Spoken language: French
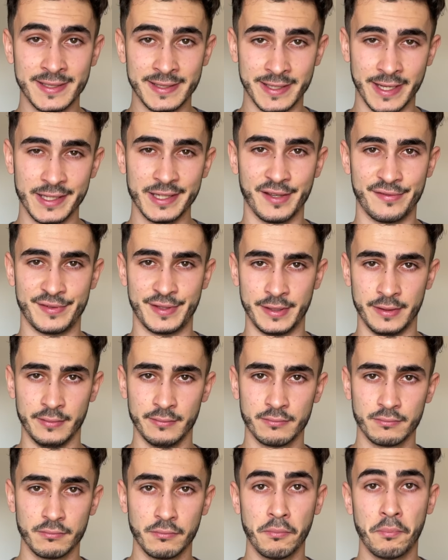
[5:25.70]
des NFT,
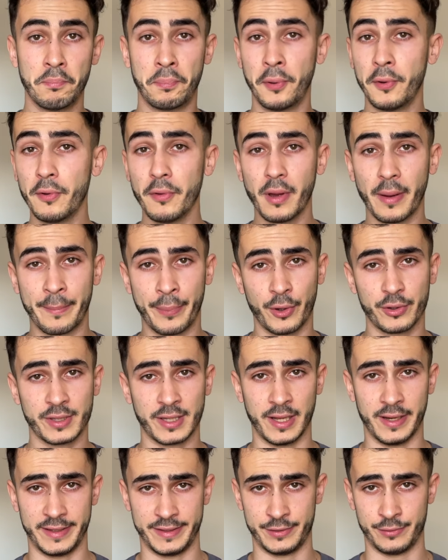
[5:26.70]
peu importe
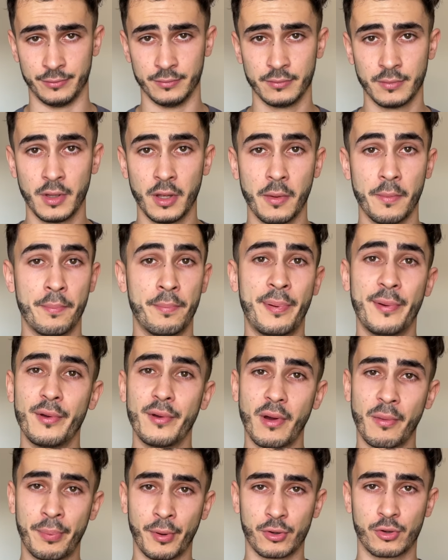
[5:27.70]
la raison, peu
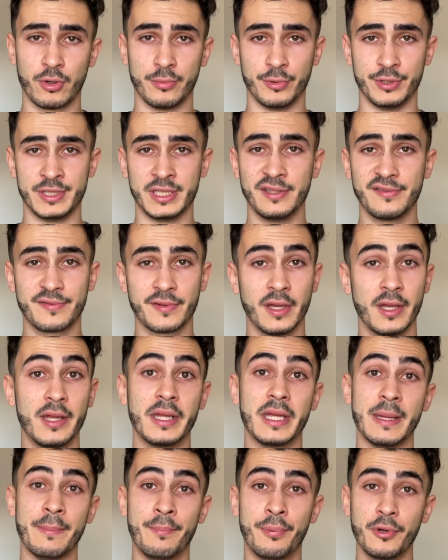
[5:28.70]
importe le motif
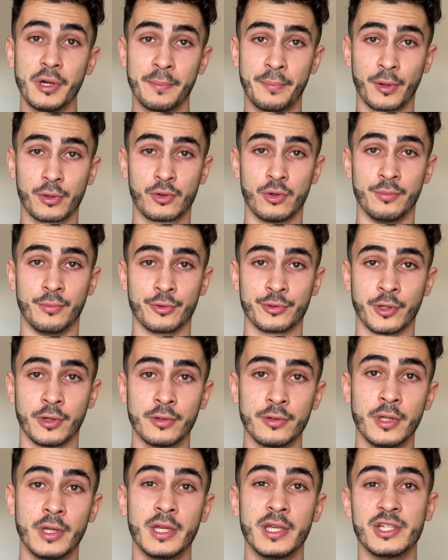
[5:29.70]
et peu importe le
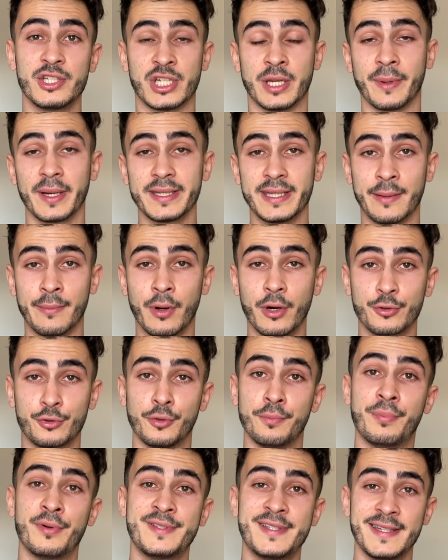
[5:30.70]
montant, j'aimerais d'abord te
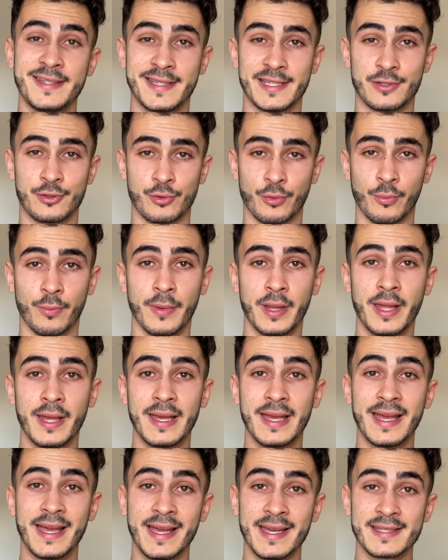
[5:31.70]
poser une question.
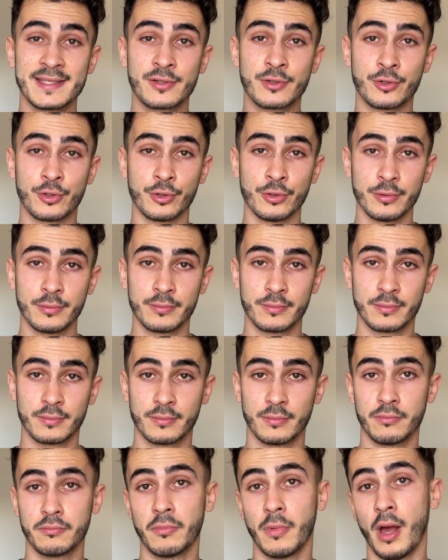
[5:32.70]
Est-ce que,
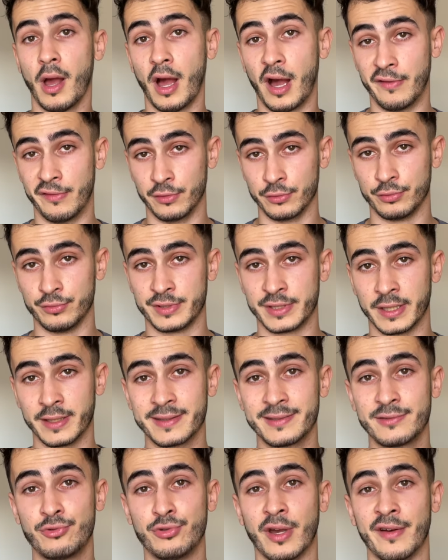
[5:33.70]
avant tout ça,
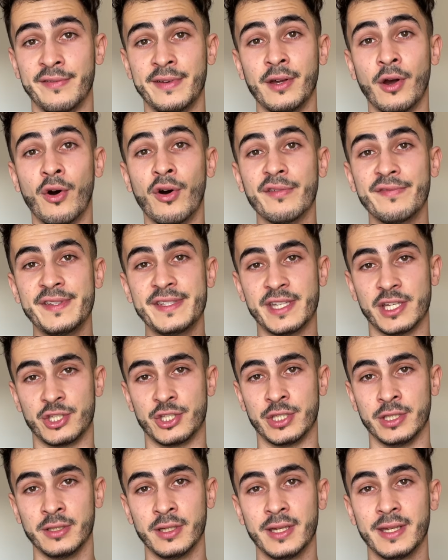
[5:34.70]
tu avais
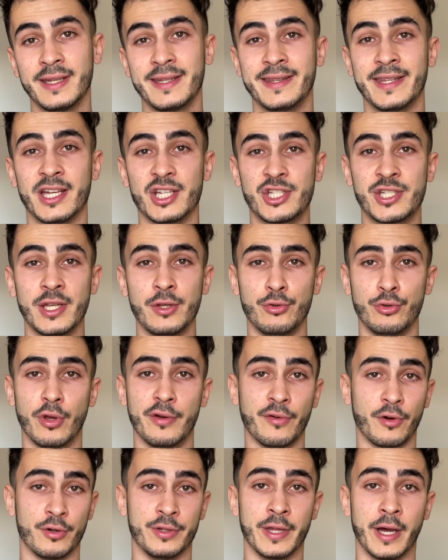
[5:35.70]
envisagé d'acheter une
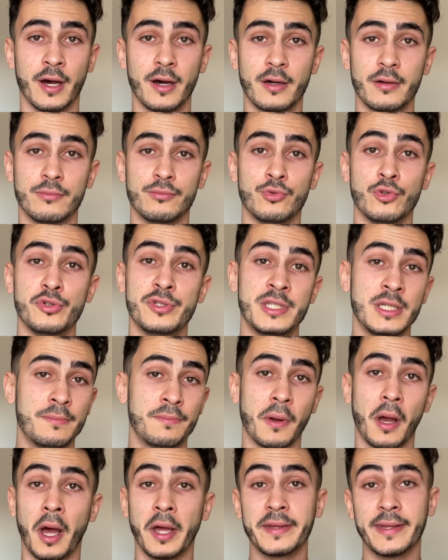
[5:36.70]
œuvre d'art de type
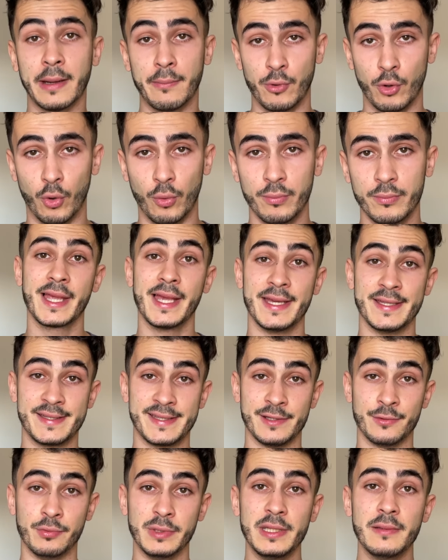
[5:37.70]
un tableau Et
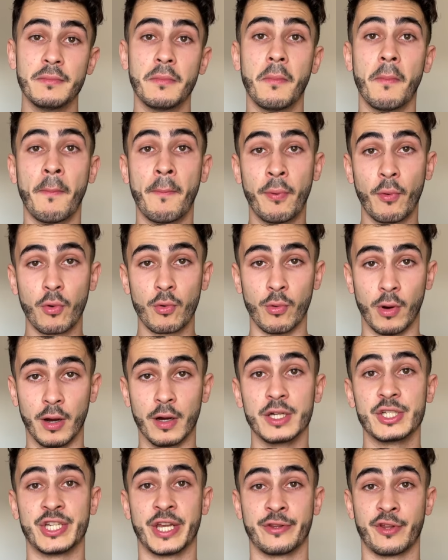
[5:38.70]
si oui, pourquoi.
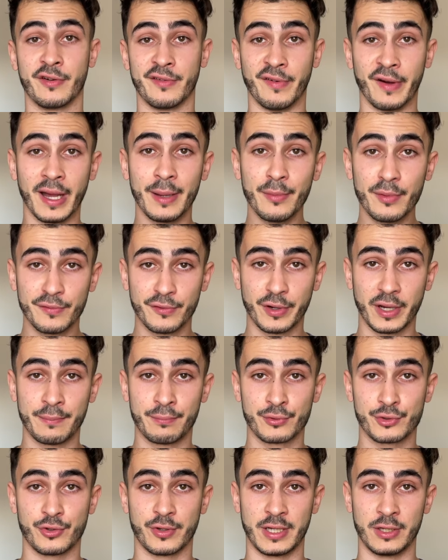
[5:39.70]
J'attends vraiment vos
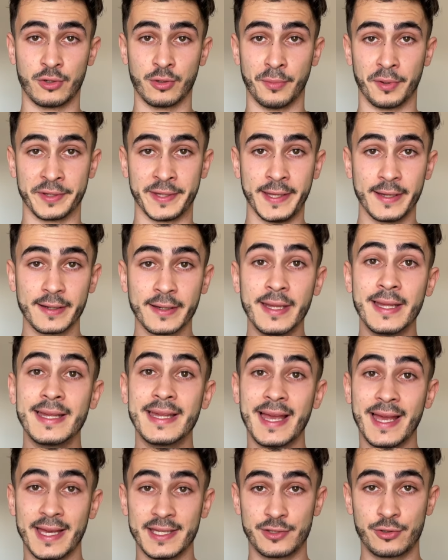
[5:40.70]
réponses dans les commentaires.
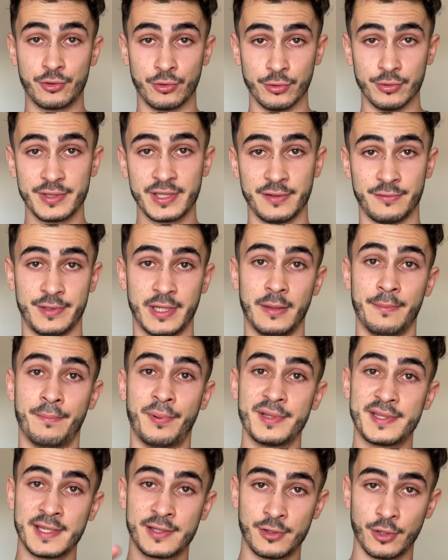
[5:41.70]
Est-ce que, si vous êtes
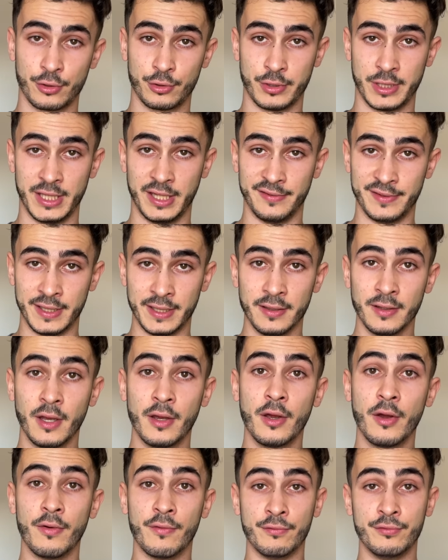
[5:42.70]
possesseur de NFT,
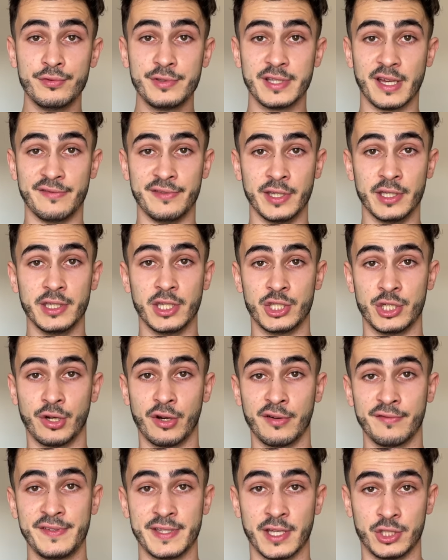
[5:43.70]
vous aviez déjà
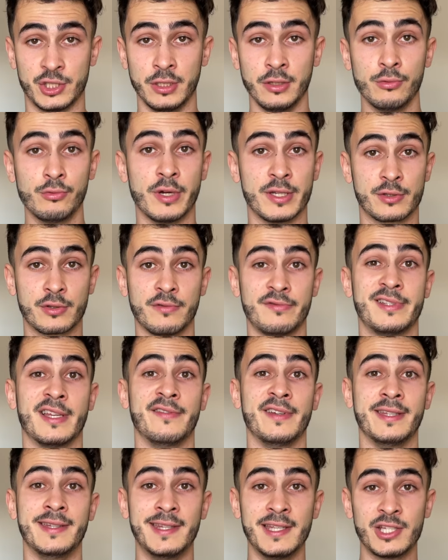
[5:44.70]
envisagé ou est-ce que vous
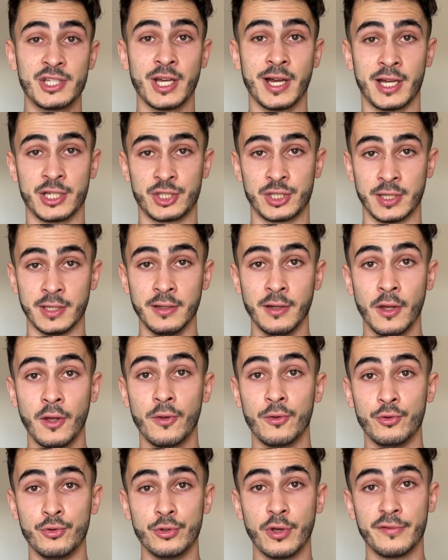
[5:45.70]
avez déjà acheté
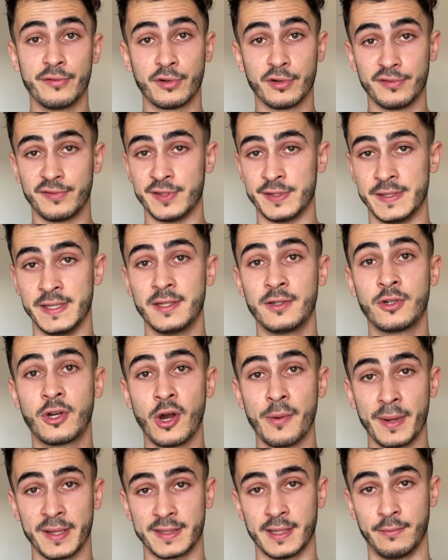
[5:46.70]
une œuvre physique
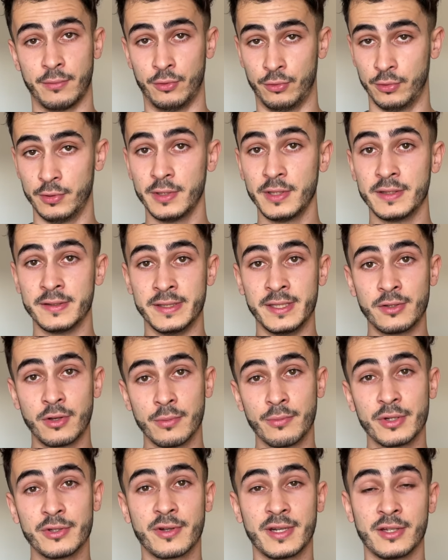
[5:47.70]
comme un tableau Dites-le
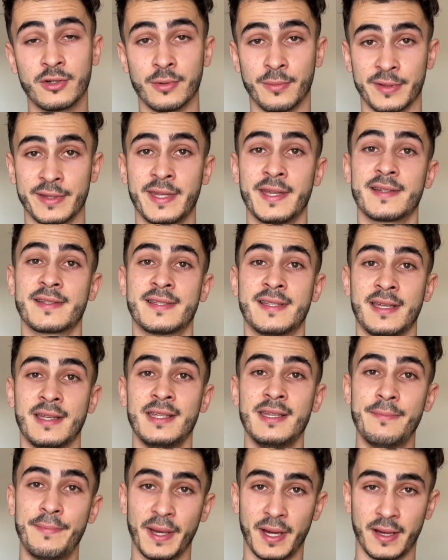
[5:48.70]
moi dans les commentaires, c'est
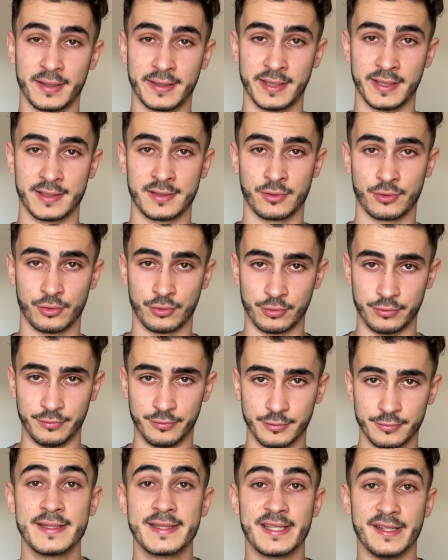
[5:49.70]
hyper intéressant je trouve.
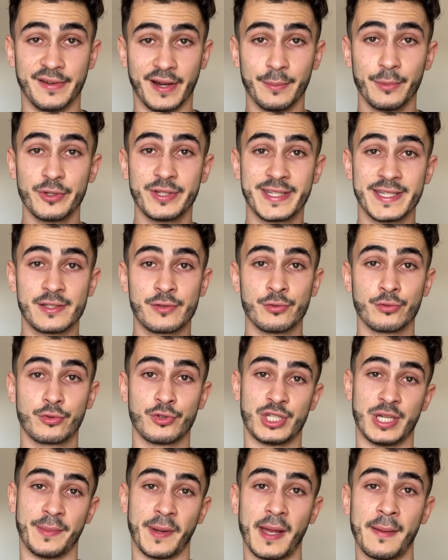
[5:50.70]
C'est vraiment une question que
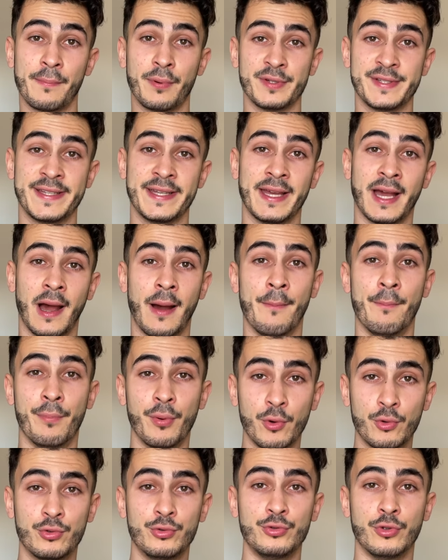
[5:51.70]
j'aimerais poser à
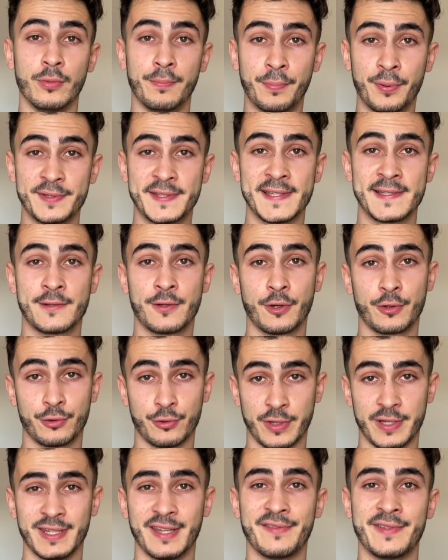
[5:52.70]
beaucoup de possesseurs
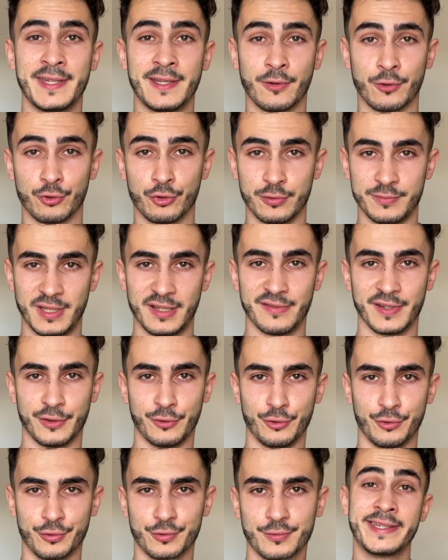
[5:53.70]
de NFT en
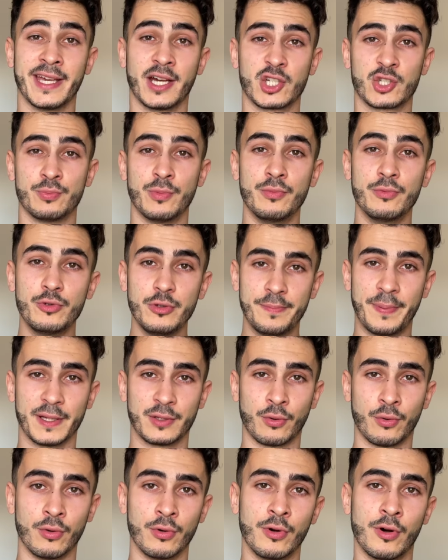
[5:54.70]
2022, car je me mouille pas
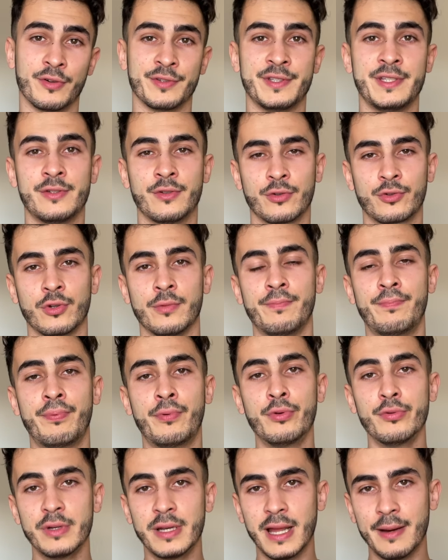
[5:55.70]
trop en disant que
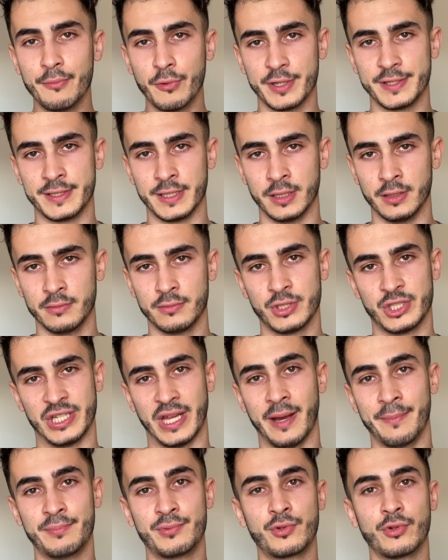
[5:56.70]
plus de la moitié, j'ai
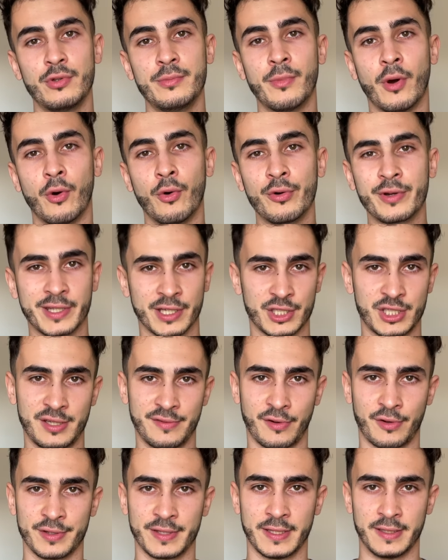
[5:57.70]
absolument aucun
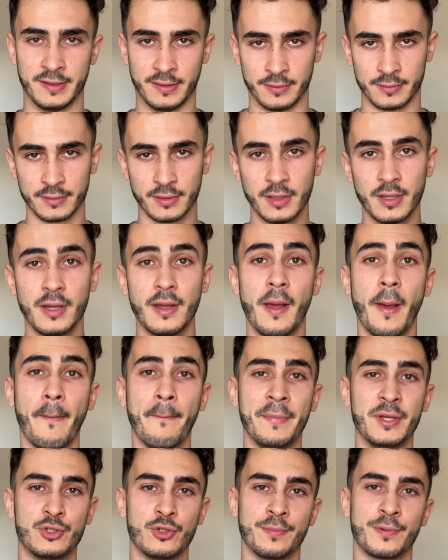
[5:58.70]
chiffre en tête, hein.
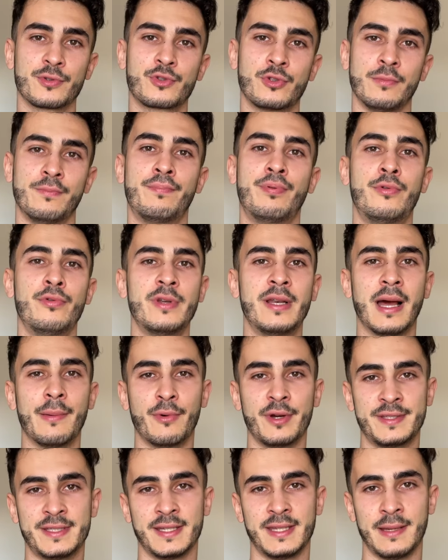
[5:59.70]
mais je pense que plus de la
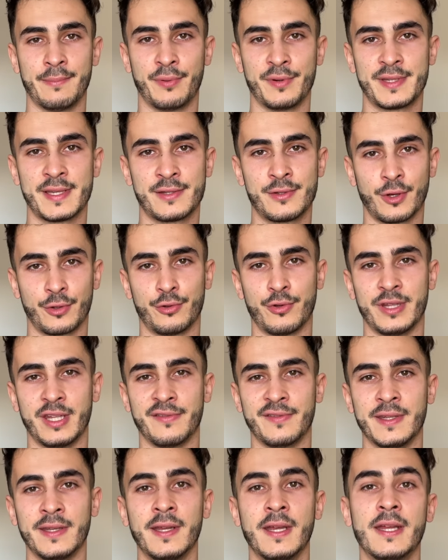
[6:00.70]
moitié des possesseurs de
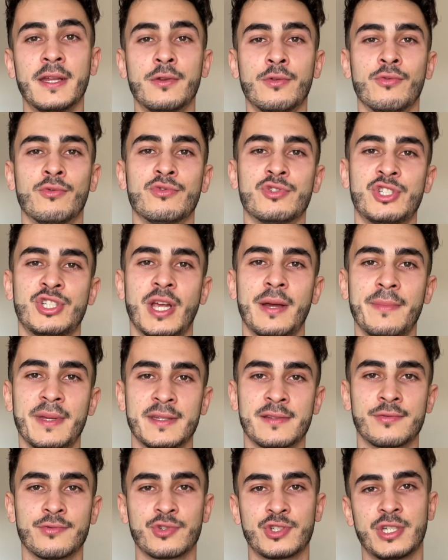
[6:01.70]
NFT n'ont jamais
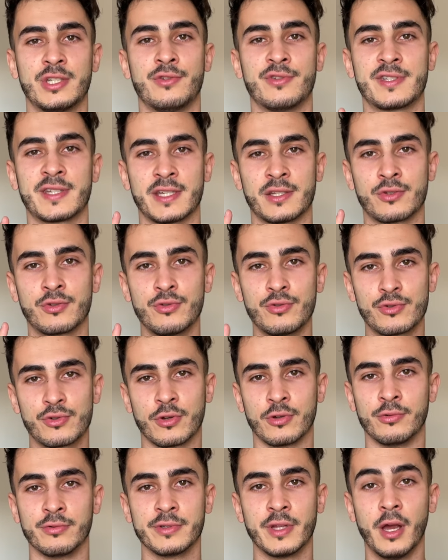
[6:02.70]
songé, ne serait-ce qu'une
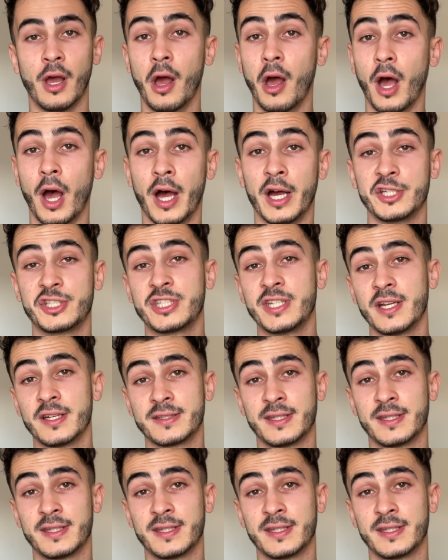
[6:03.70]
seconde, à acheter un